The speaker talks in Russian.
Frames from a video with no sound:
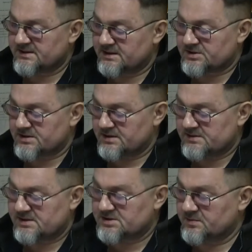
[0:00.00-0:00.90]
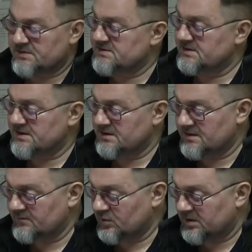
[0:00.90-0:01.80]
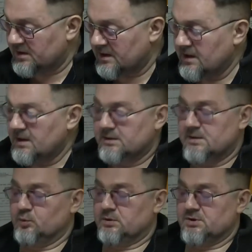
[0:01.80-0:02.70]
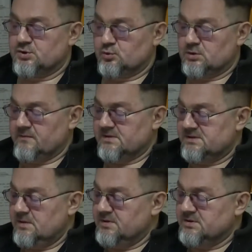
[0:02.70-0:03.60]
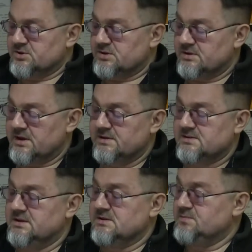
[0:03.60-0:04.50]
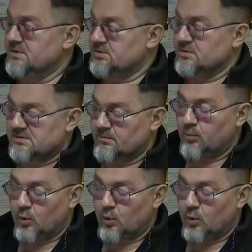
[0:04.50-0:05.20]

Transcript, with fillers: скажи, зачем ты всегда недоволен? Ты путаешь жуткого сне, подержи, а если не спишь, то тем